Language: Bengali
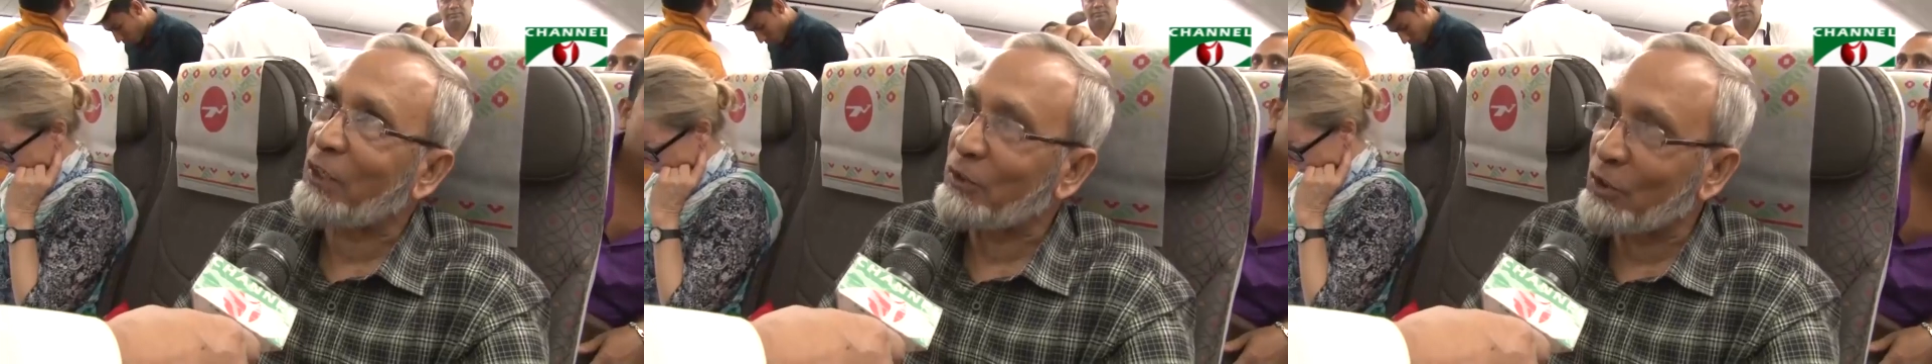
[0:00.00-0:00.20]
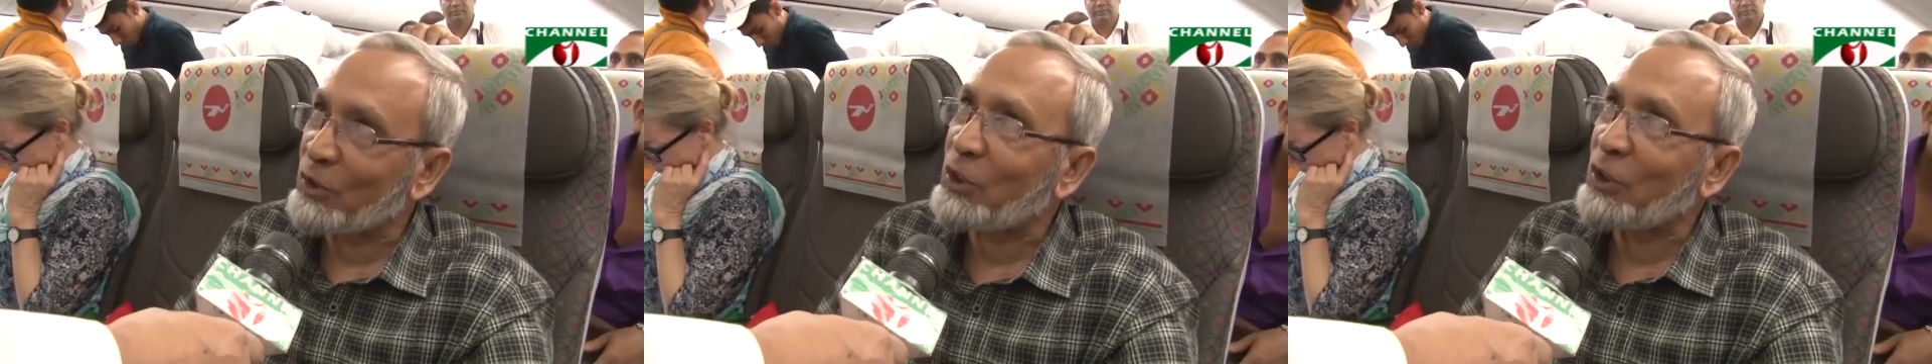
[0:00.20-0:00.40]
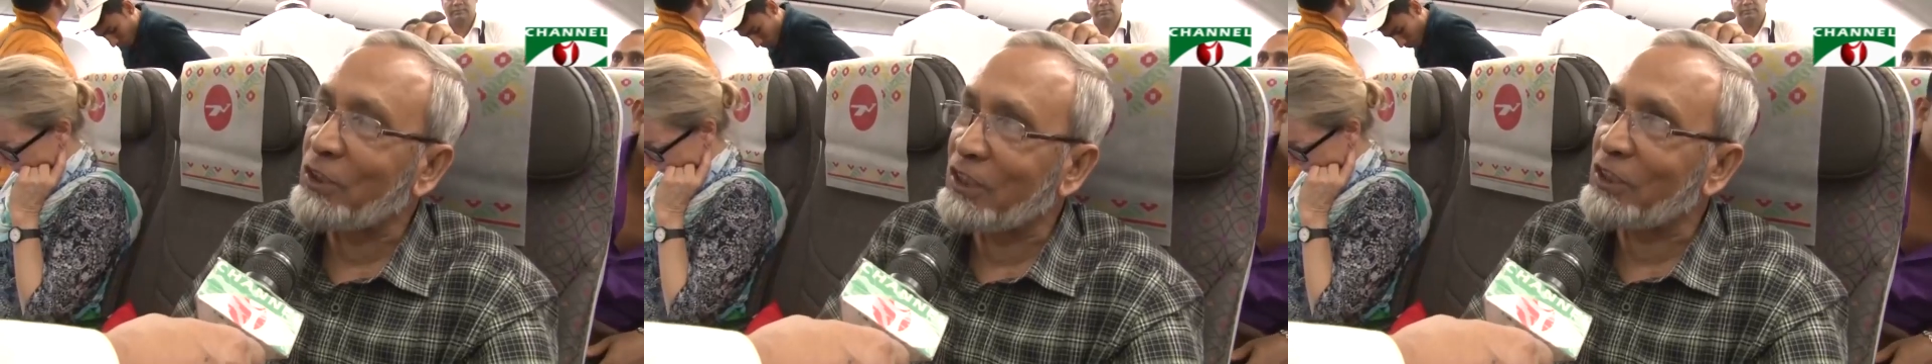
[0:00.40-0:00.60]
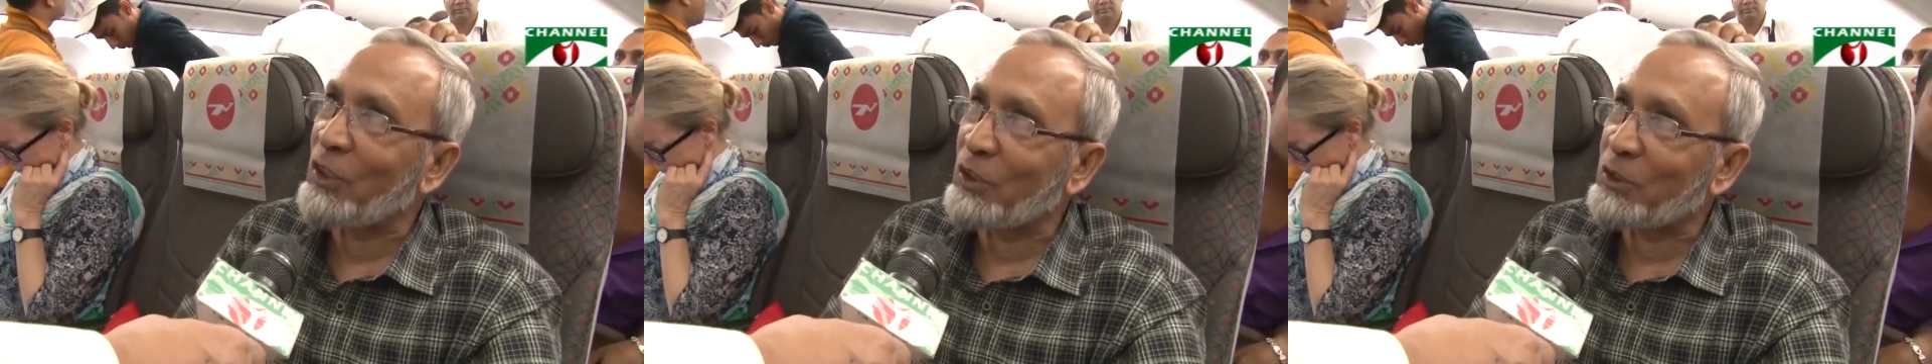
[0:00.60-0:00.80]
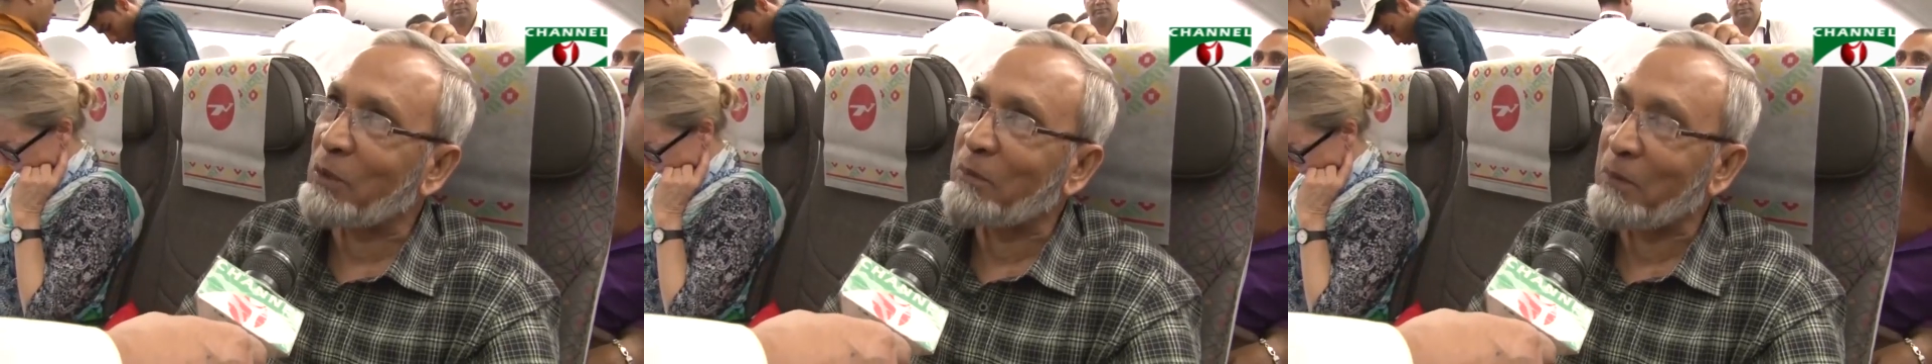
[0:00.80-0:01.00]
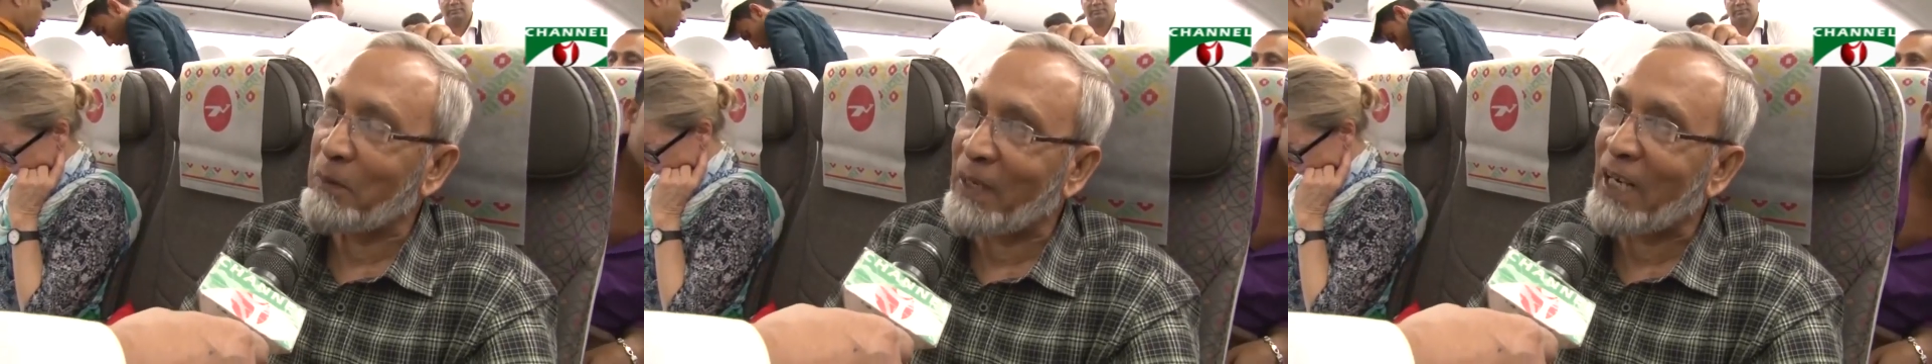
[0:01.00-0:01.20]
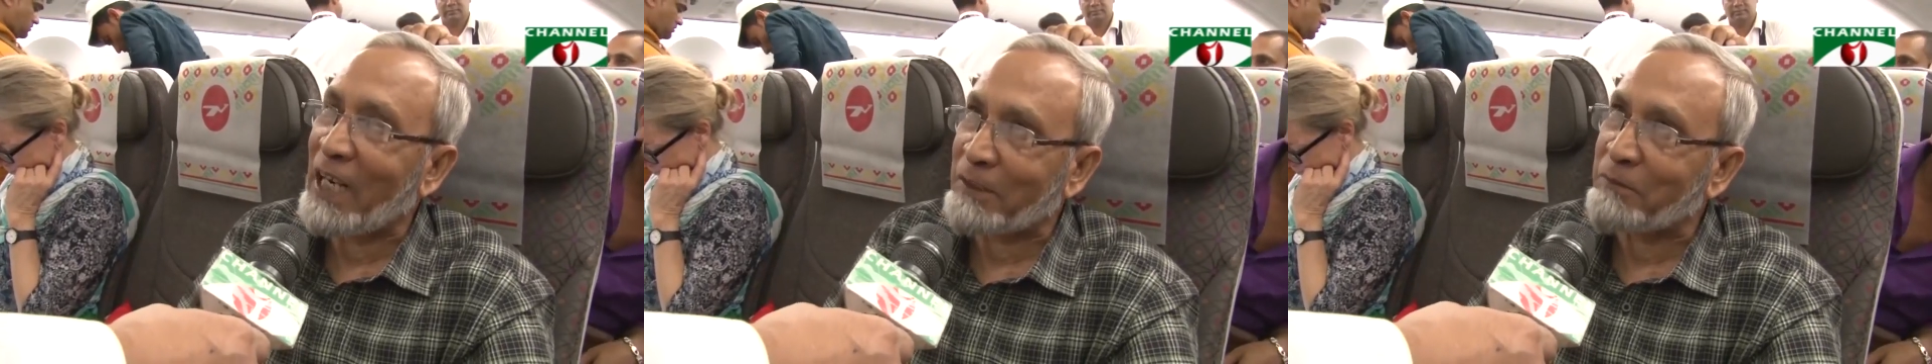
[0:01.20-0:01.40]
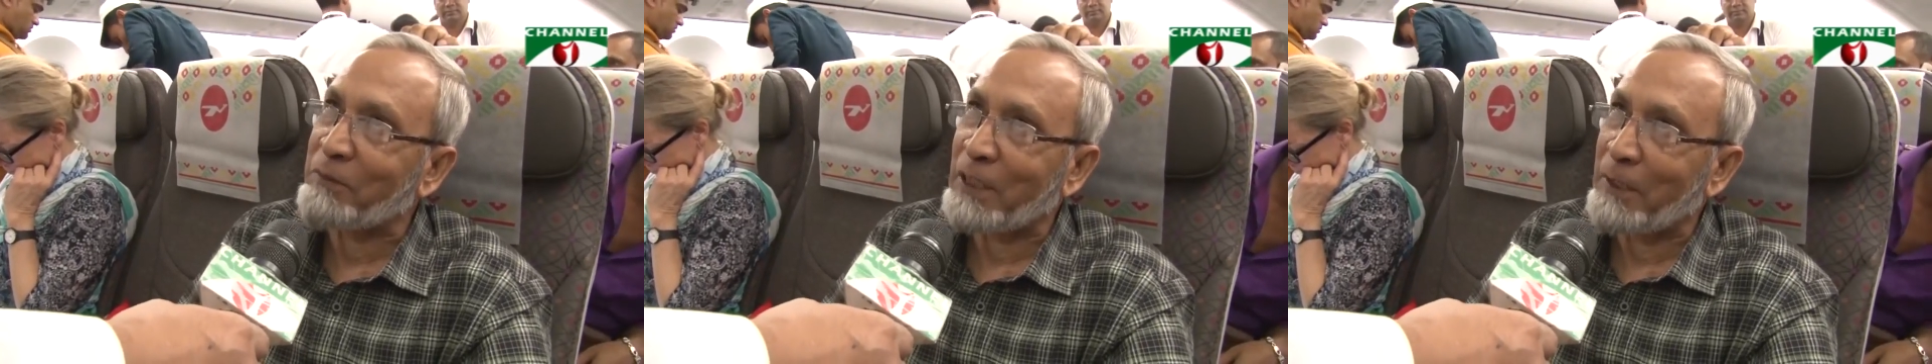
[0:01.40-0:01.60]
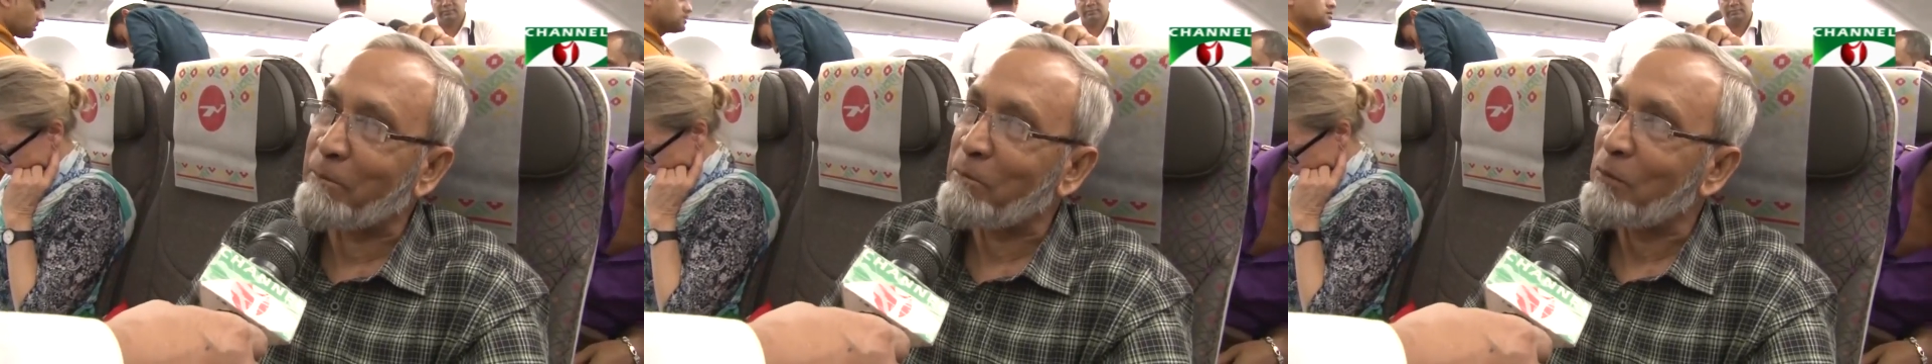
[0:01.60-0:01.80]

আরও নতুন নিত্য নতুন বিমান আসবে